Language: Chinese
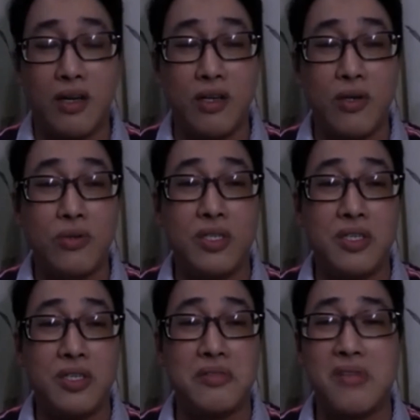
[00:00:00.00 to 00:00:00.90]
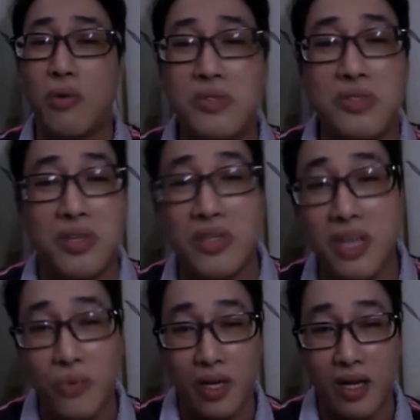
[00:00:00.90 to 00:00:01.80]
六你到十二月
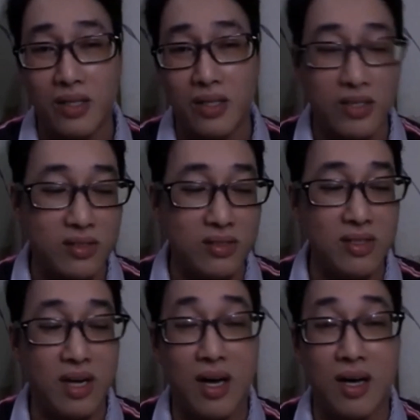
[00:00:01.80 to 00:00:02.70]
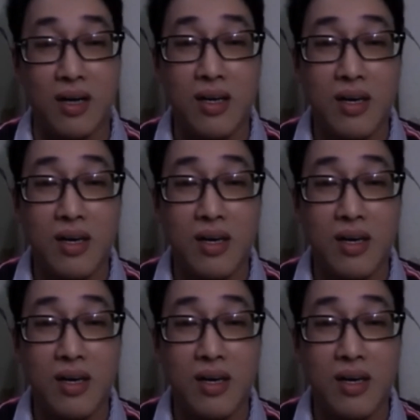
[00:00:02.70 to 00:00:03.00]
尾啦才辞职啦，